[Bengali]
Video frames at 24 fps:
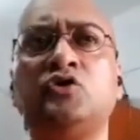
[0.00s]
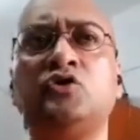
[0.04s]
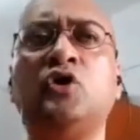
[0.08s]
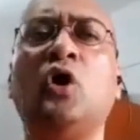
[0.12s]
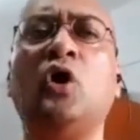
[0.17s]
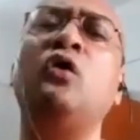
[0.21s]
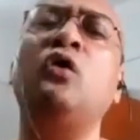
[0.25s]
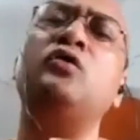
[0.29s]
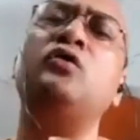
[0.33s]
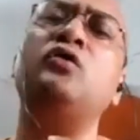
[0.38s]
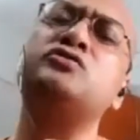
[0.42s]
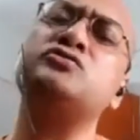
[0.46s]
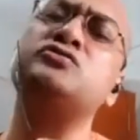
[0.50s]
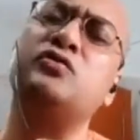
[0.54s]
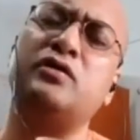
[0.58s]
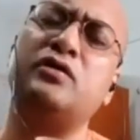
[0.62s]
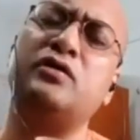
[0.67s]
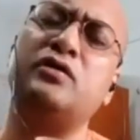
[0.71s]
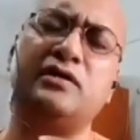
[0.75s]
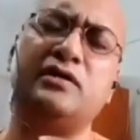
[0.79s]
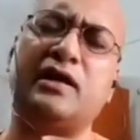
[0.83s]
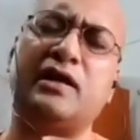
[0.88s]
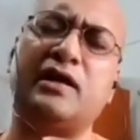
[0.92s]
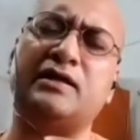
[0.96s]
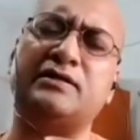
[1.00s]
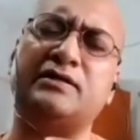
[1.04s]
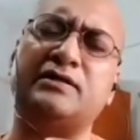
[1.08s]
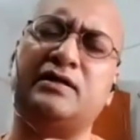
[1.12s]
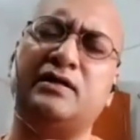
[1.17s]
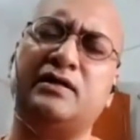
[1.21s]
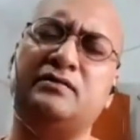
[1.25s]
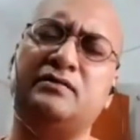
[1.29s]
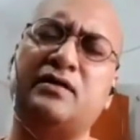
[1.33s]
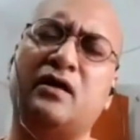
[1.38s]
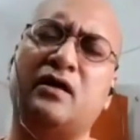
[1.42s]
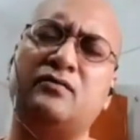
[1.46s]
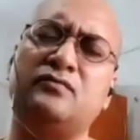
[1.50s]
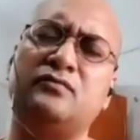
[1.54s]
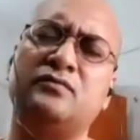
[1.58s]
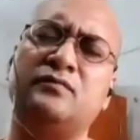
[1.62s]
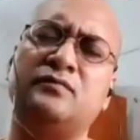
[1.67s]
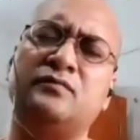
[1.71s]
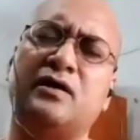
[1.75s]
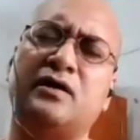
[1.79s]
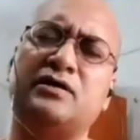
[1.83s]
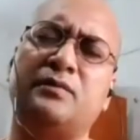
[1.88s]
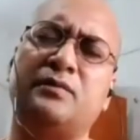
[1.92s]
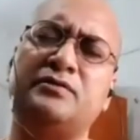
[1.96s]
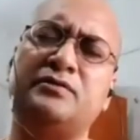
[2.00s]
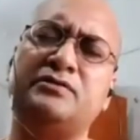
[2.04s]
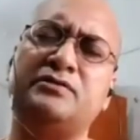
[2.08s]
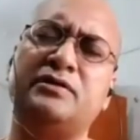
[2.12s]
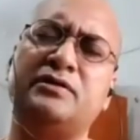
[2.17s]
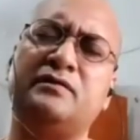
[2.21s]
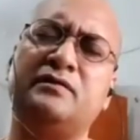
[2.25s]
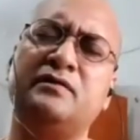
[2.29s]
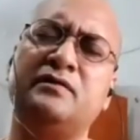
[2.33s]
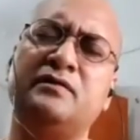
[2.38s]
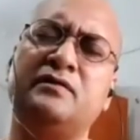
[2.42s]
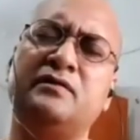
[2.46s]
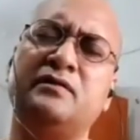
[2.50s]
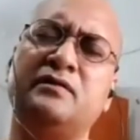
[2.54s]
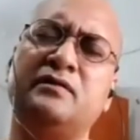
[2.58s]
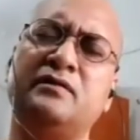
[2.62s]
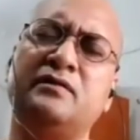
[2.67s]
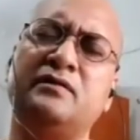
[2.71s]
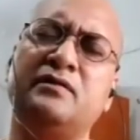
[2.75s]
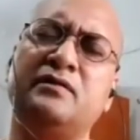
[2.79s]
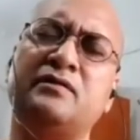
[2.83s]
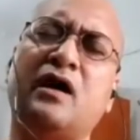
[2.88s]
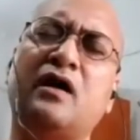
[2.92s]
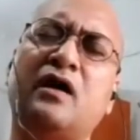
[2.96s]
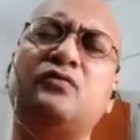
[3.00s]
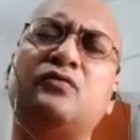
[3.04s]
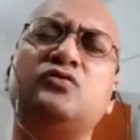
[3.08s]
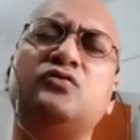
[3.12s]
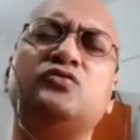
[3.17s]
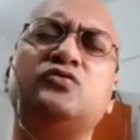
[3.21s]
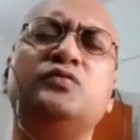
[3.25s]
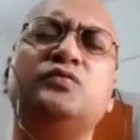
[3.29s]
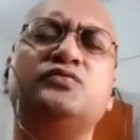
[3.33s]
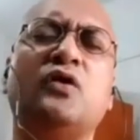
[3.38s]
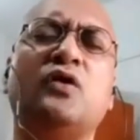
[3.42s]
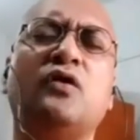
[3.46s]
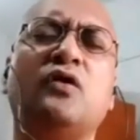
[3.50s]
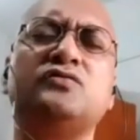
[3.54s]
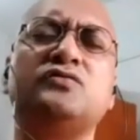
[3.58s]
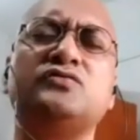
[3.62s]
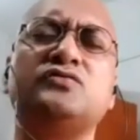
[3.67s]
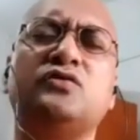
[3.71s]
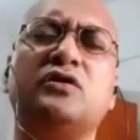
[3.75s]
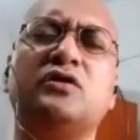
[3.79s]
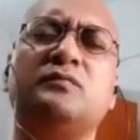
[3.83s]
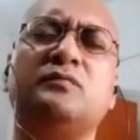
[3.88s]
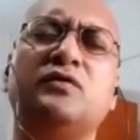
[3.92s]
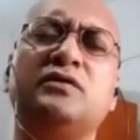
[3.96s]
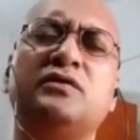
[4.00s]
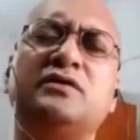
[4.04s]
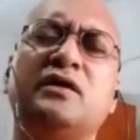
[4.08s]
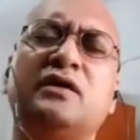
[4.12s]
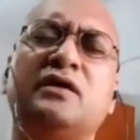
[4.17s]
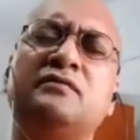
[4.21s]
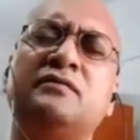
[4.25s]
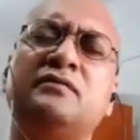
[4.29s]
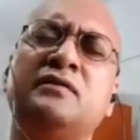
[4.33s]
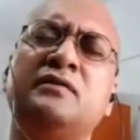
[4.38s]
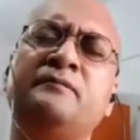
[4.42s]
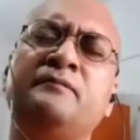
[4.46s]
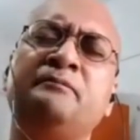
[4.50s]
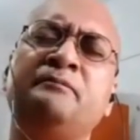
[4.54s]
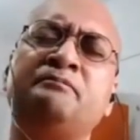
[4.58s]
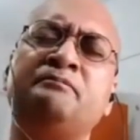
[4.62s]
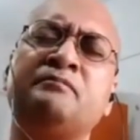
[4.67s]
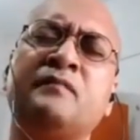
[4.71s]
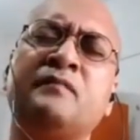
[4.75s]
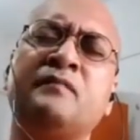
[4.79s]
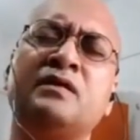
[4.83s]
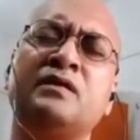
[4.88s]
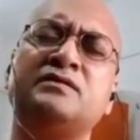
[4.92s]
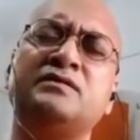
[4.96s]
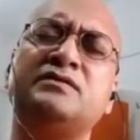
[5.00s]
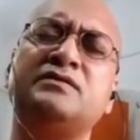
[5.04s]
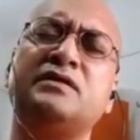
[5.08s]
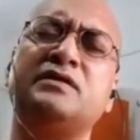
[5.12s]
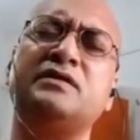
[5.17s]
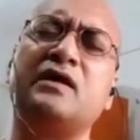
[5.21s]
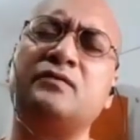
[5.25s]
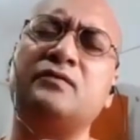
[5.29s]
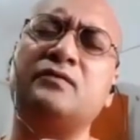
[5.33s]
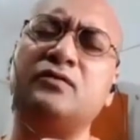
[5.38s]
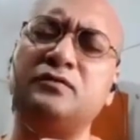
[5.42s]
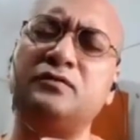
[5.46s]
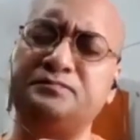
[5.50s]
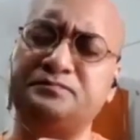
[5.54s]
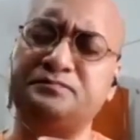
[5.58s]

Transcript: সহজ করে দিয়ে গেছেন ঠাকুর মা স্বামীজি ঠাকুর খুব সহজ করে বলতেন যে দেখো